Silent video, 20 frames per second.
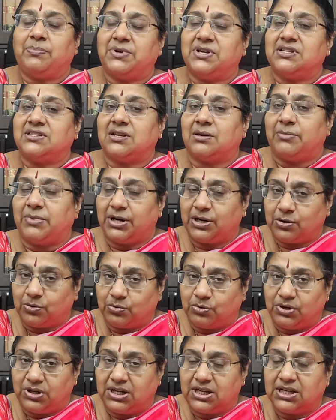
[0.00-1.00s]
இம்ப்ரிசன்மெண்ட்
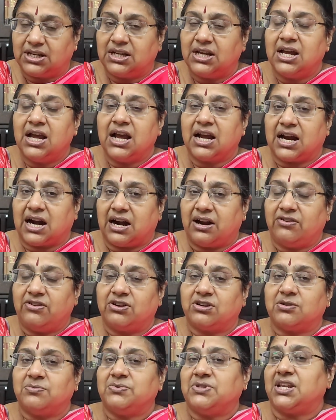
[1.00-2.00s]
உண்டு
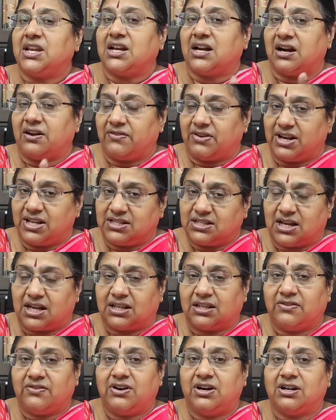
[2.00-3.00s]
கணவருக்கும் சரி கணவரை
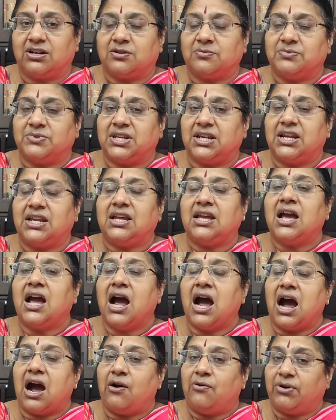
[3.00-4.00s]
சார்ந்தவர்களுக்கும் சரி
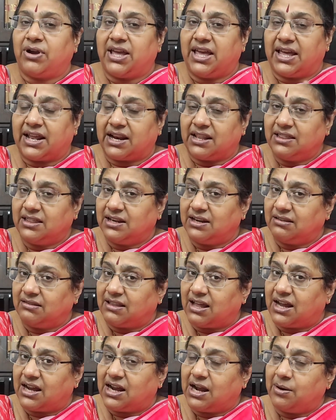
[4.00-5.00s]
அவங்க
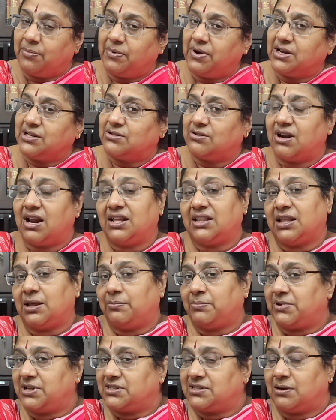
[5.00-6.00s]
இறந்துருந்தாங்க அப்படின்னு சொன்னால்
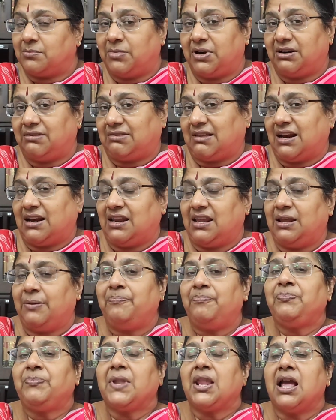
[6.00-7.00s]
அந்த இம்ப்ரிசன்மெண்ட் தனி
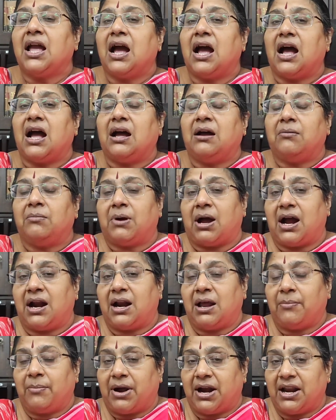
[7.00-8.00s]

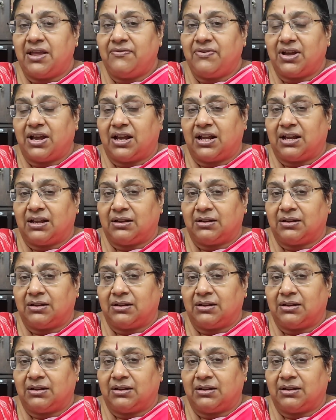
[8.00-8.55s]
ஆனால் மனைவி